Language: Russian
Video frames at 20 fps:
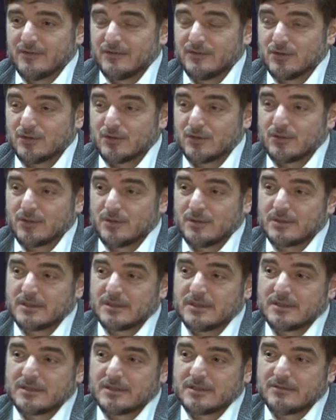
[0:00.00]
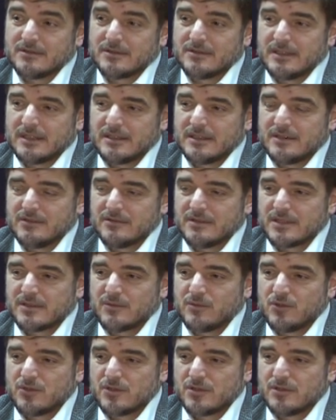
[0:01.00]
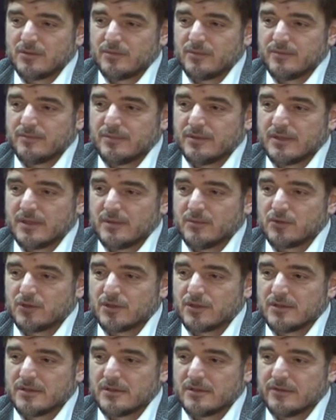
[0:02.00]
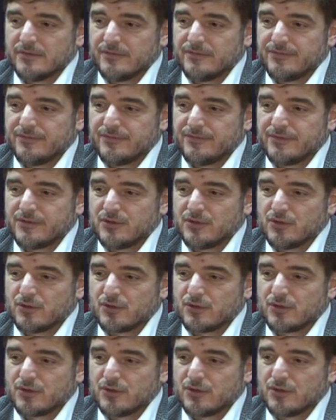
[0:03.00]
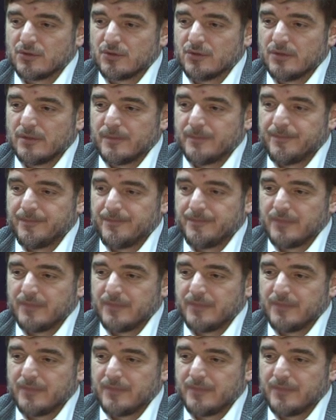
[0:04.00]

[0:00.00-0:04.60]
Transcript: все золото завоевать невозможно, потому что все, что